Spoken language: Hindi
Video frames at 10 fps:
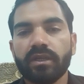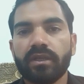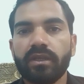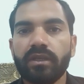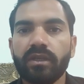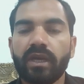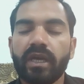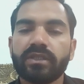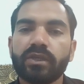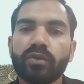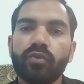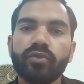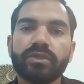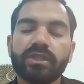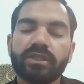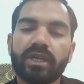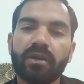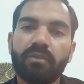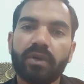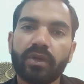कि ऐसा कौन सा सरल
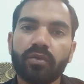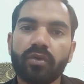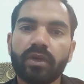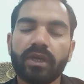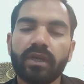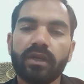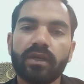प्रयोग है